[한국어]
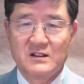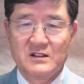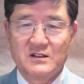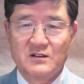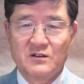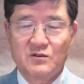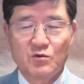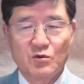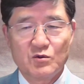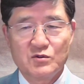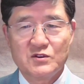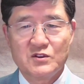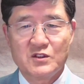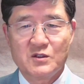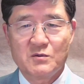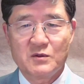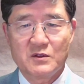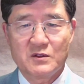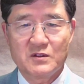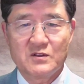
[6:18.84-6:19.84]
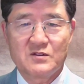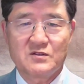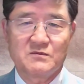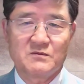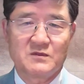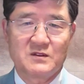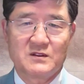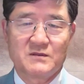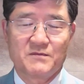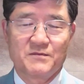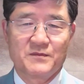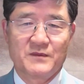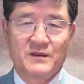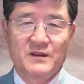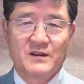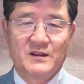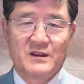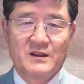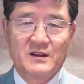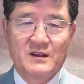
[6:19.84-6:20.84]
도시 이름이 그렇습니다.
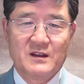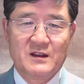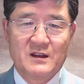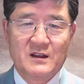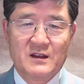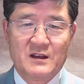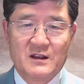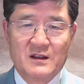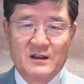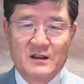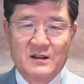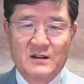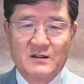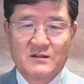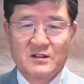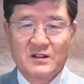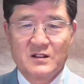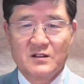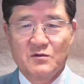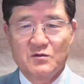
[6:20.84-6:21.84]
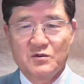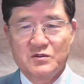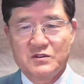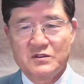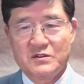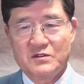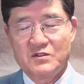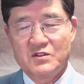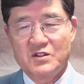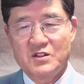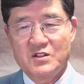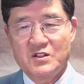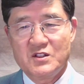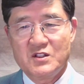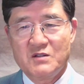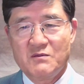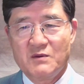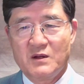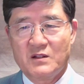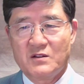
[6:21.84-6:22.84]
자, 이곳은 지진이
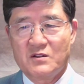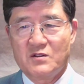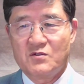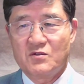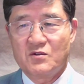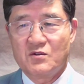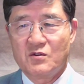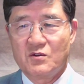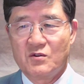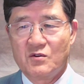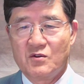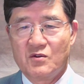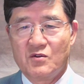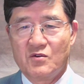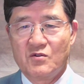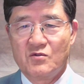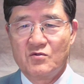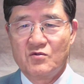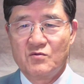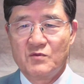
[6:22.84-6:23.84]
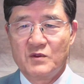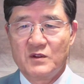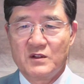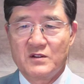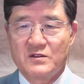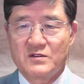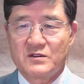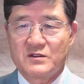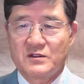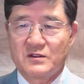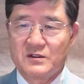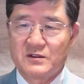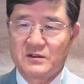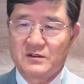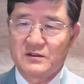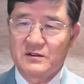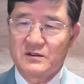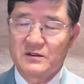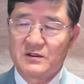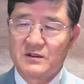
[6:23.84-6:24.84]
많기로 유명해서
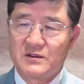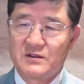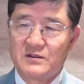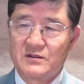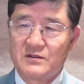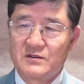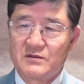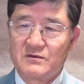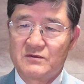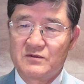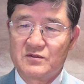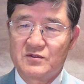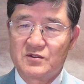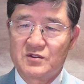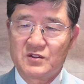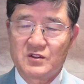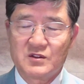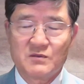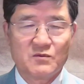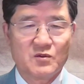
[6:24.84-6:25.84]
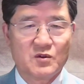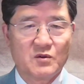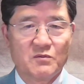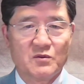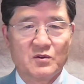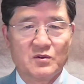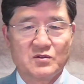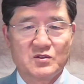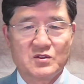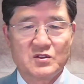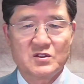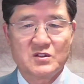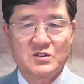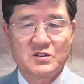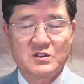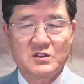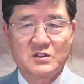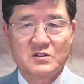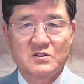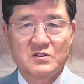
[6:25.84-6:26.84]
어, 지금도 뭐 지진이
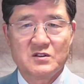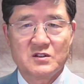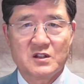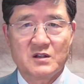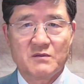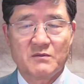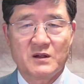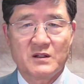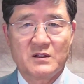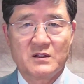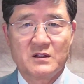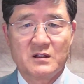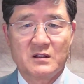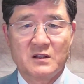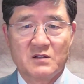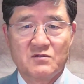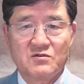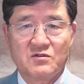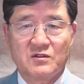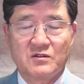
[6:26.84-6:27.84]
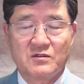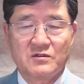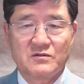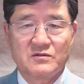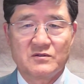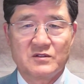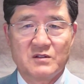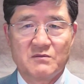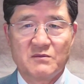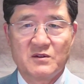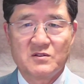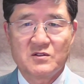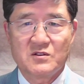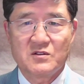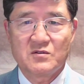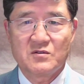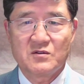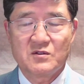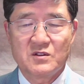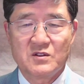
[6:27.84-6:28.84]
이 지역에 많이 나죠. 얼마
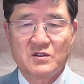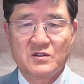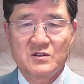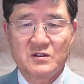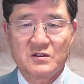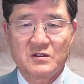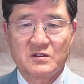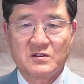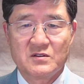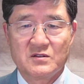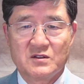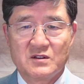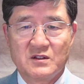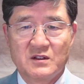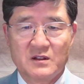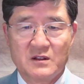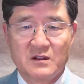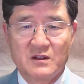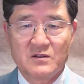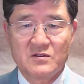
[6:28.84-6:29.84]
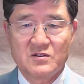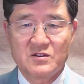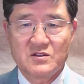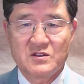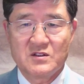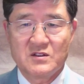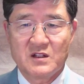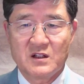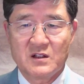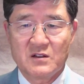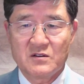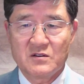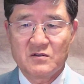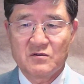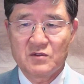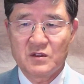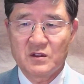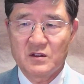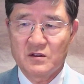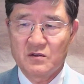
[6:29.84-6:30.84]
전에도 이 지역 근처에 지진 난 걸
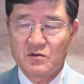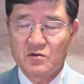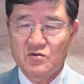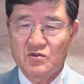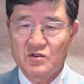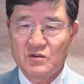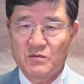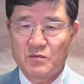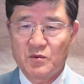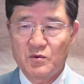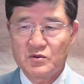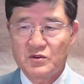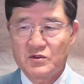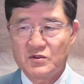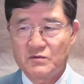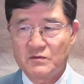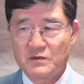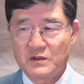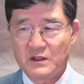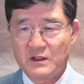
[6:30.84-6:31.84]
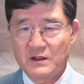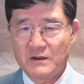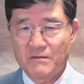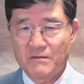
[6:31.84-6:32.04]
우리 뉴스에 보셨습니다.